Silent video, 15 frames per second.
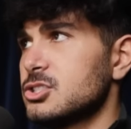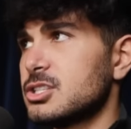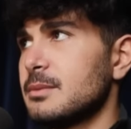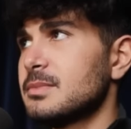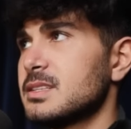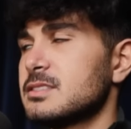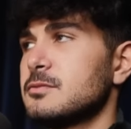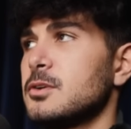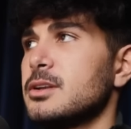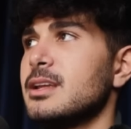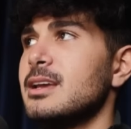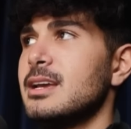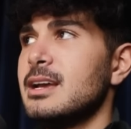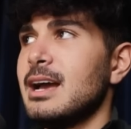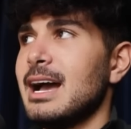stammt das von
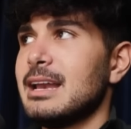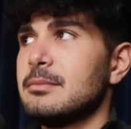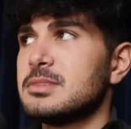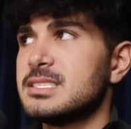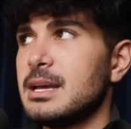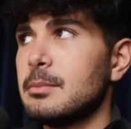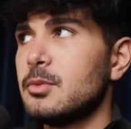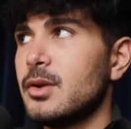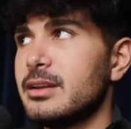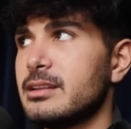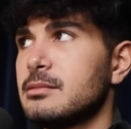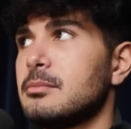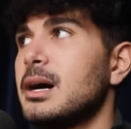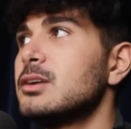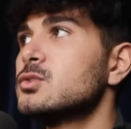einem
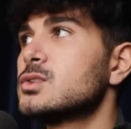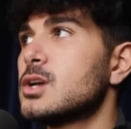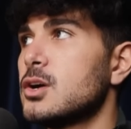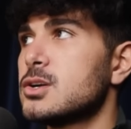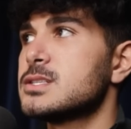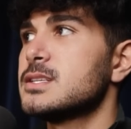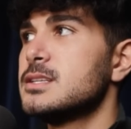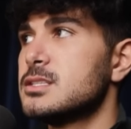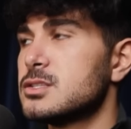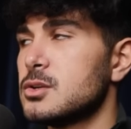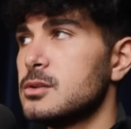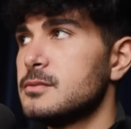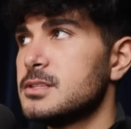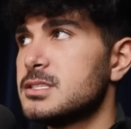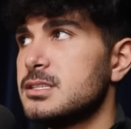Subreddit Mount Gox
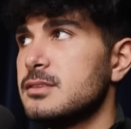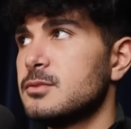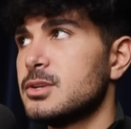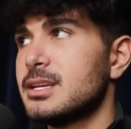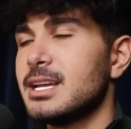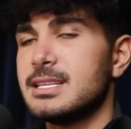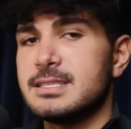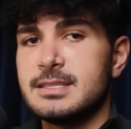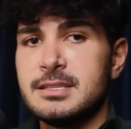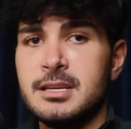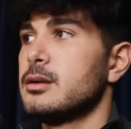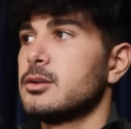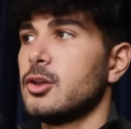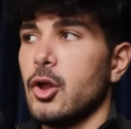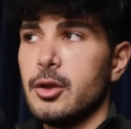Insolvency, wo die ganzen
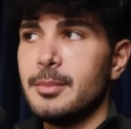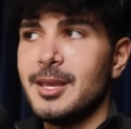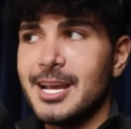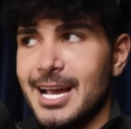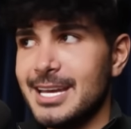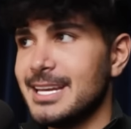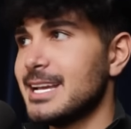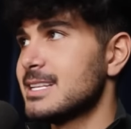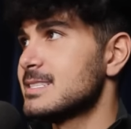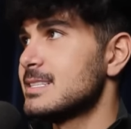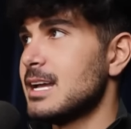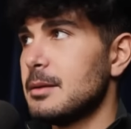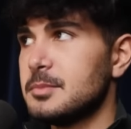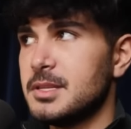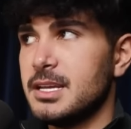Gläubiger Norweger die ganzen
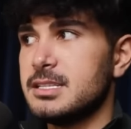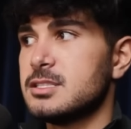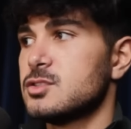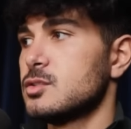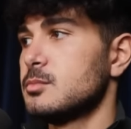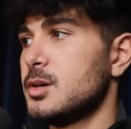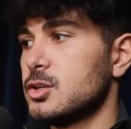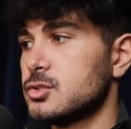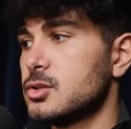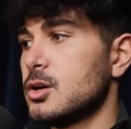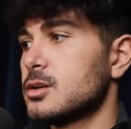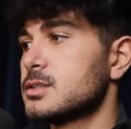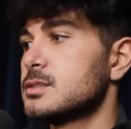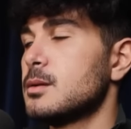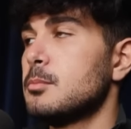Updates zu Mount
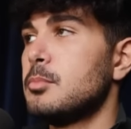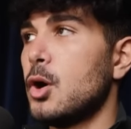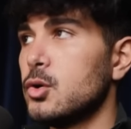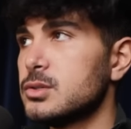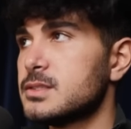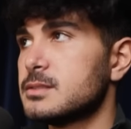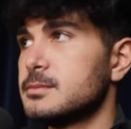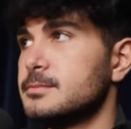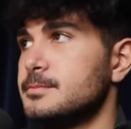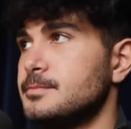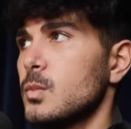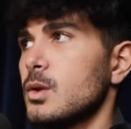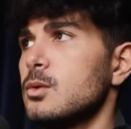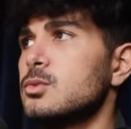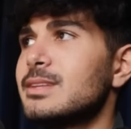Gox posten.
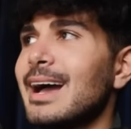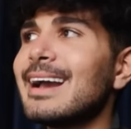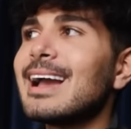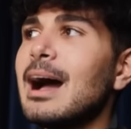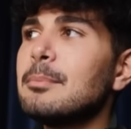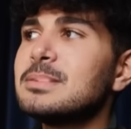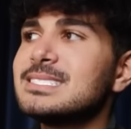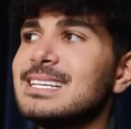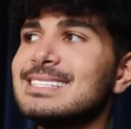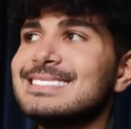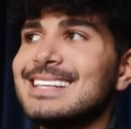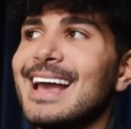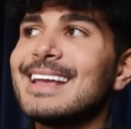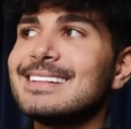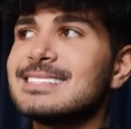Und da gab es jetzt
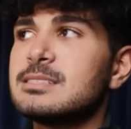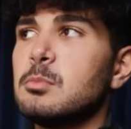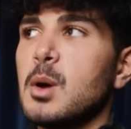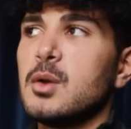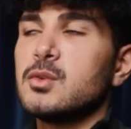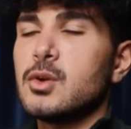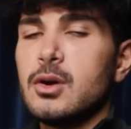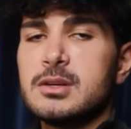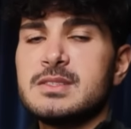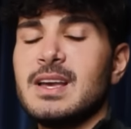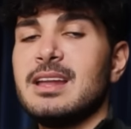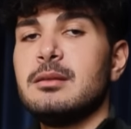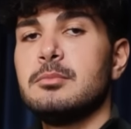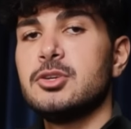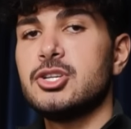seitens Mount Gox
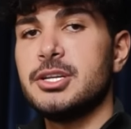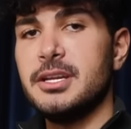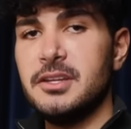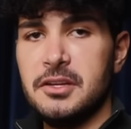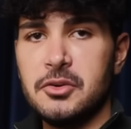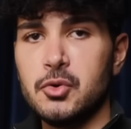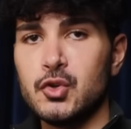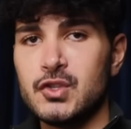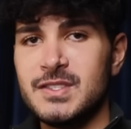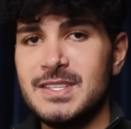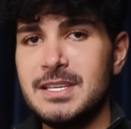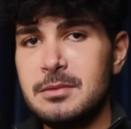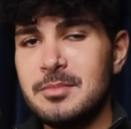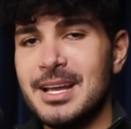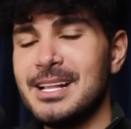eine
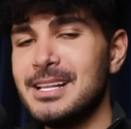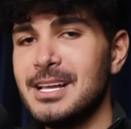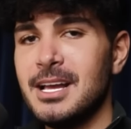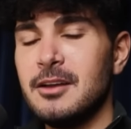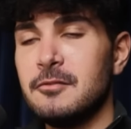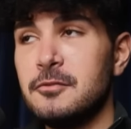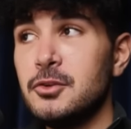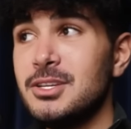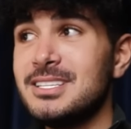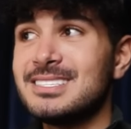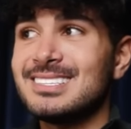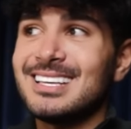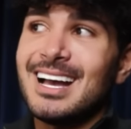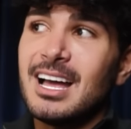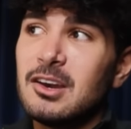Bestätigungs-E-Mail für die
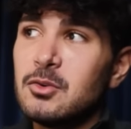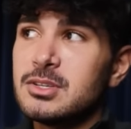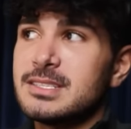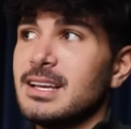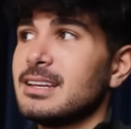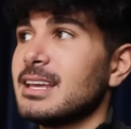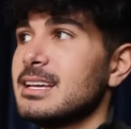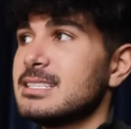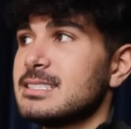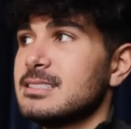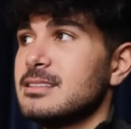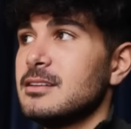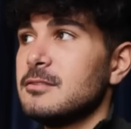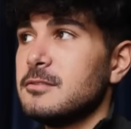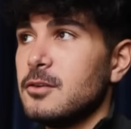
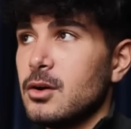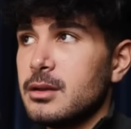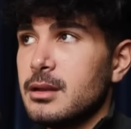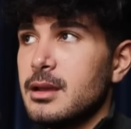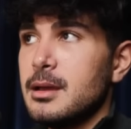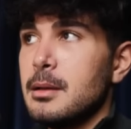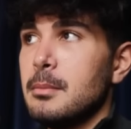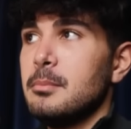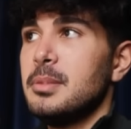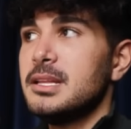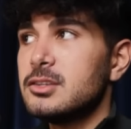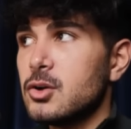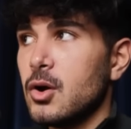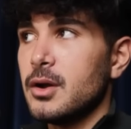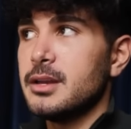Zahlungsadressen von
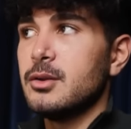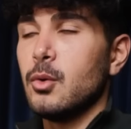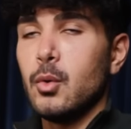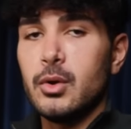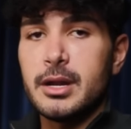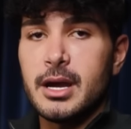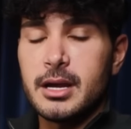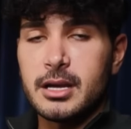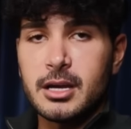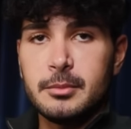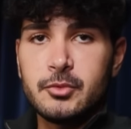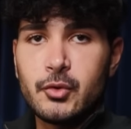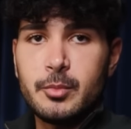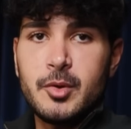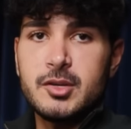Bitcoin oder
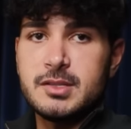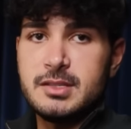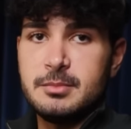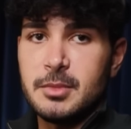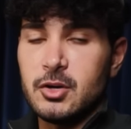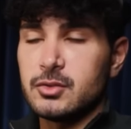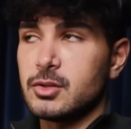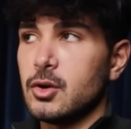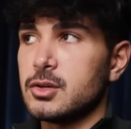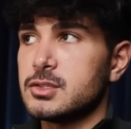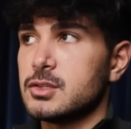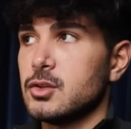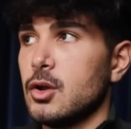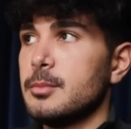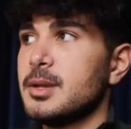Kryptobörsen. Die Mount
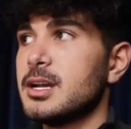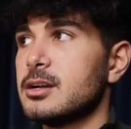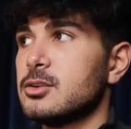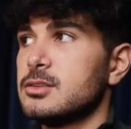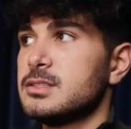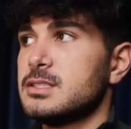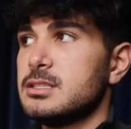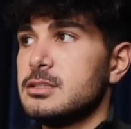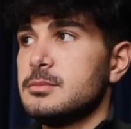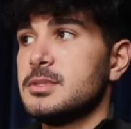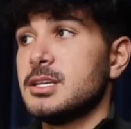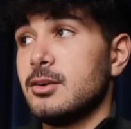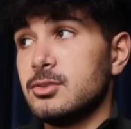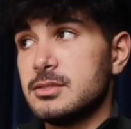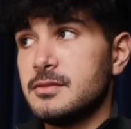Gox-Gläubiger konnten sich
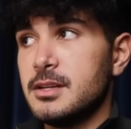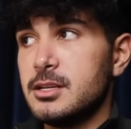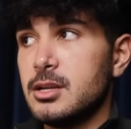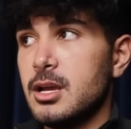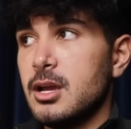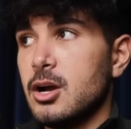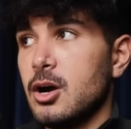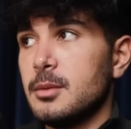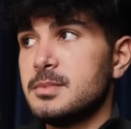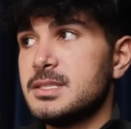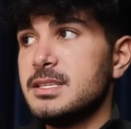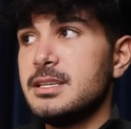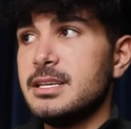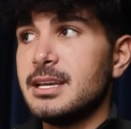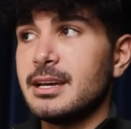nämlich auswählen, ob
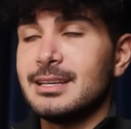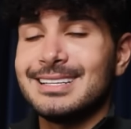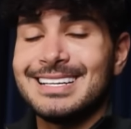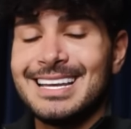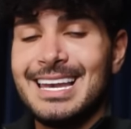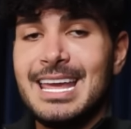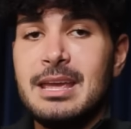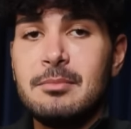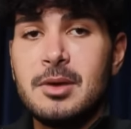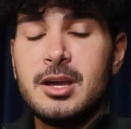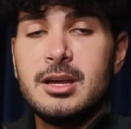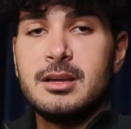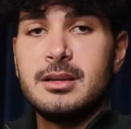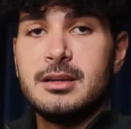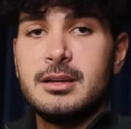sie ihren Claim
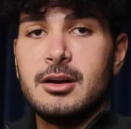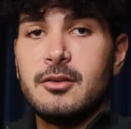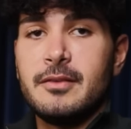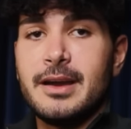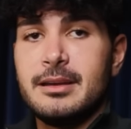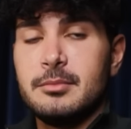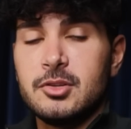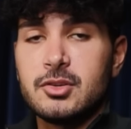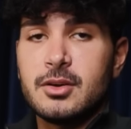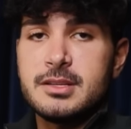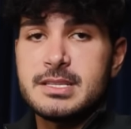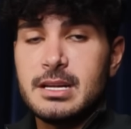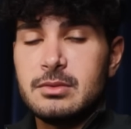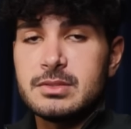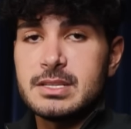auf eine
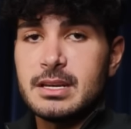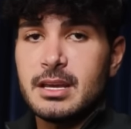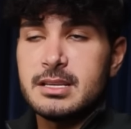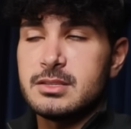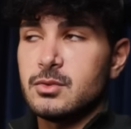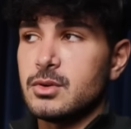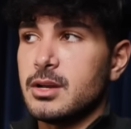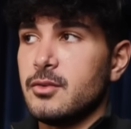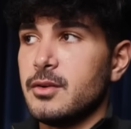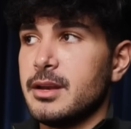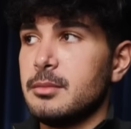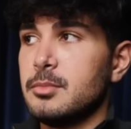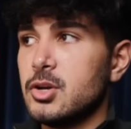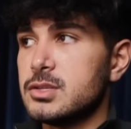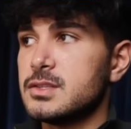Bitcoin-Zahlungsadresse oder auf
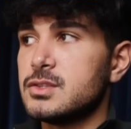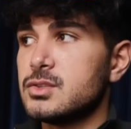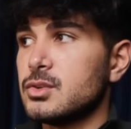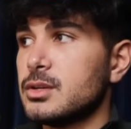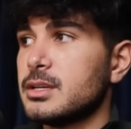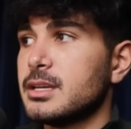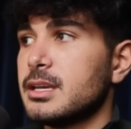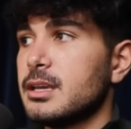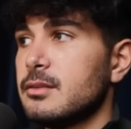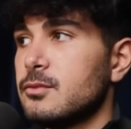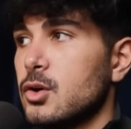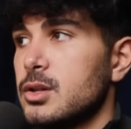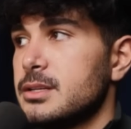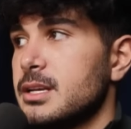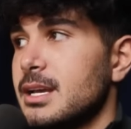eine Börse zurückkriegen
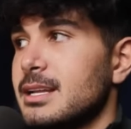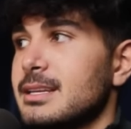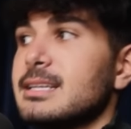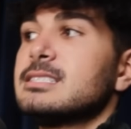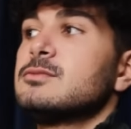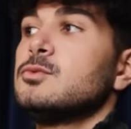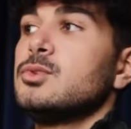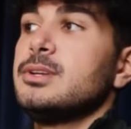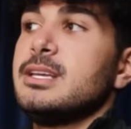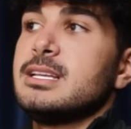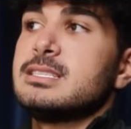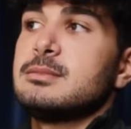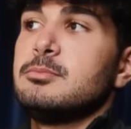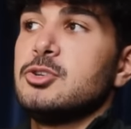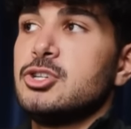wollen. Das wurde
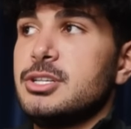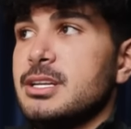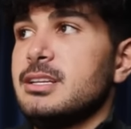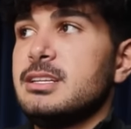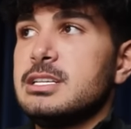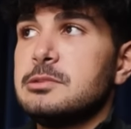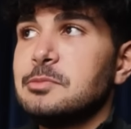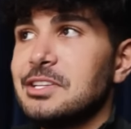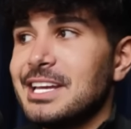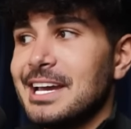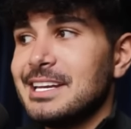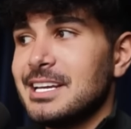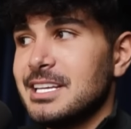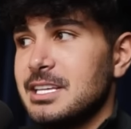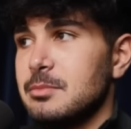jetzt bestätigt mit
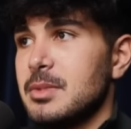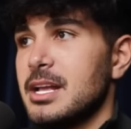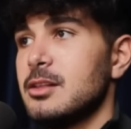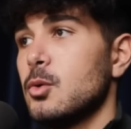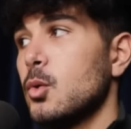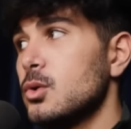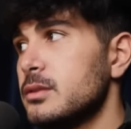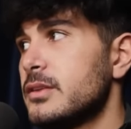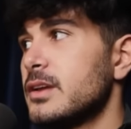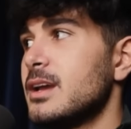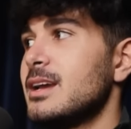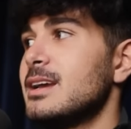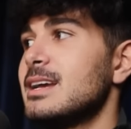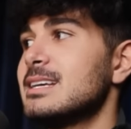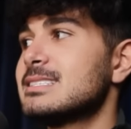einer E-Mail und
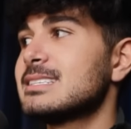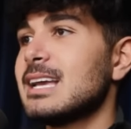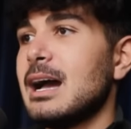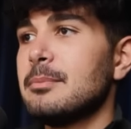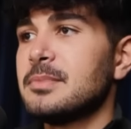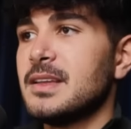es gab